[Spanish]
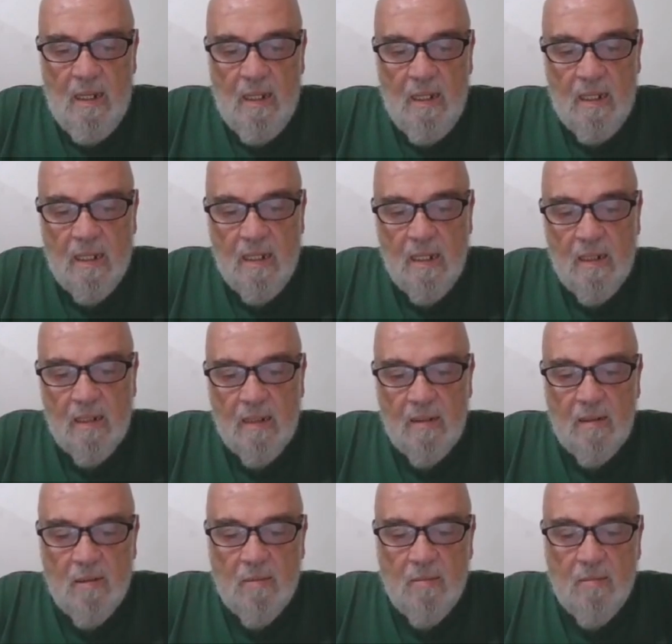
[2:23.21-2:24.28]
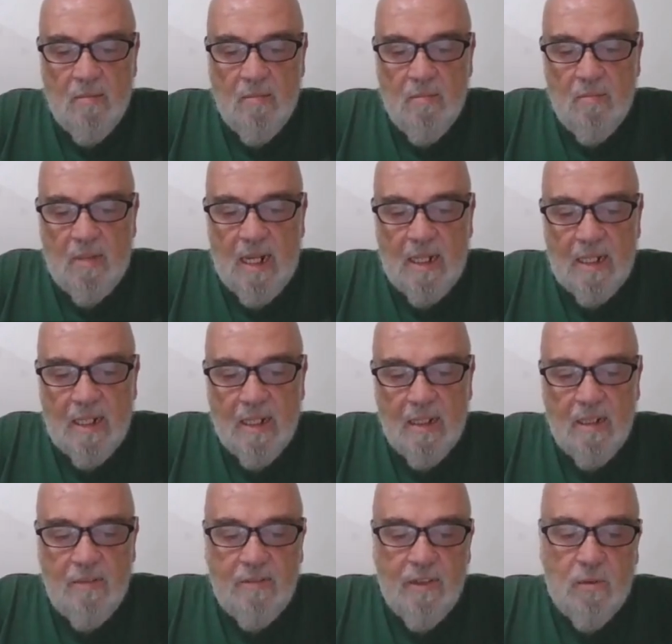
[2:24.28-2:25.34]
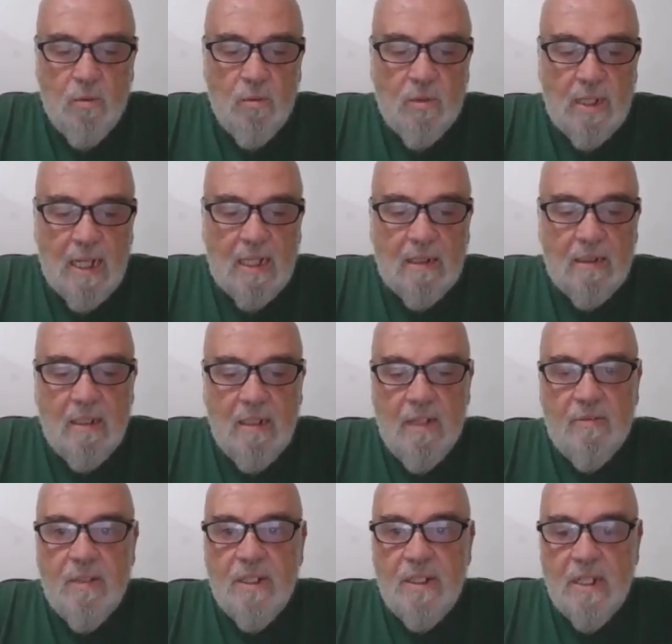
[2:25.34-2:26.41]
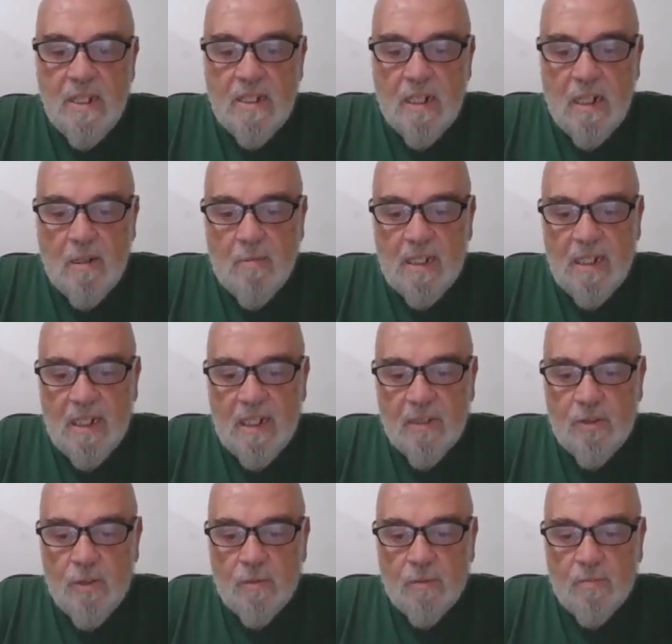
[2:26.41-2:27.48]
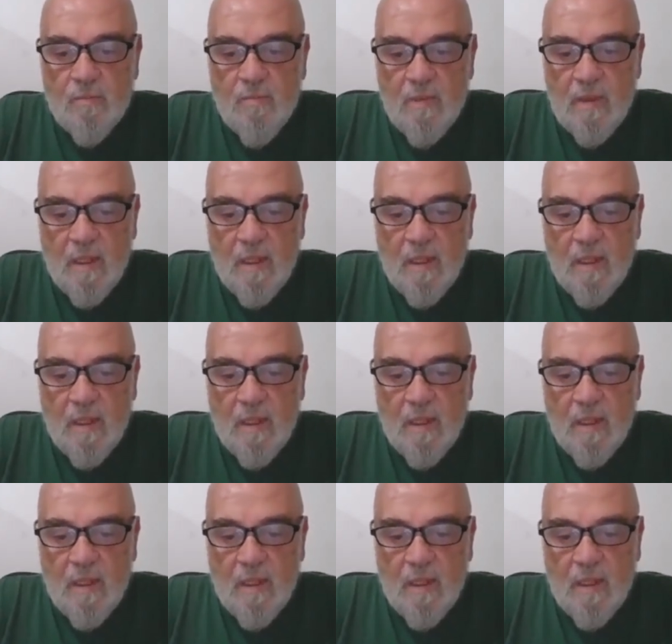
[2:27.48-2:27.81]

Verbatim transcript: y van a tener dificultad en la eficiencia de la masticación